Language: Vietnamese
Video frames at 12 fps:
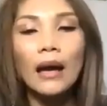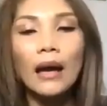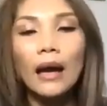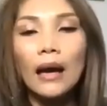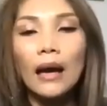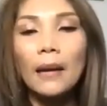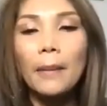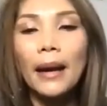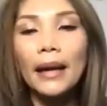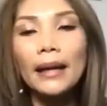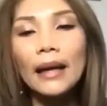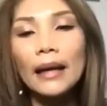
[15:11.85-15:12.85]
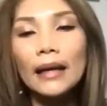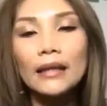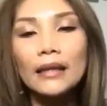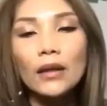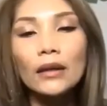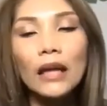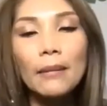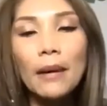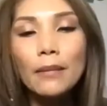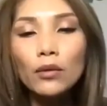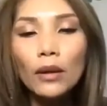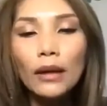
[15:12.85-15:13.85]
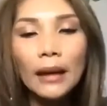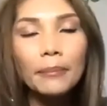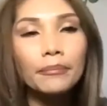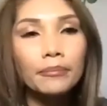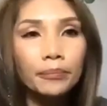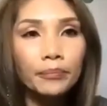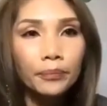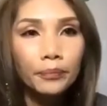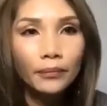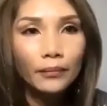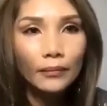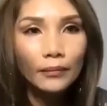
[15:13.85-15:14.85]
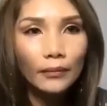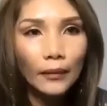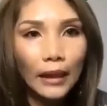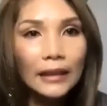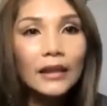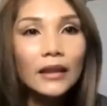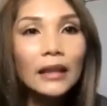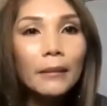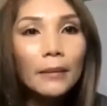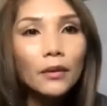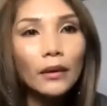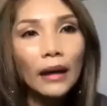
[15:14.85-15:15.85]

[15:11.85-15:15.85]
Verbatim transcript: à, máy này anh chị có thể bấm số 5 anh chị có thể bấm số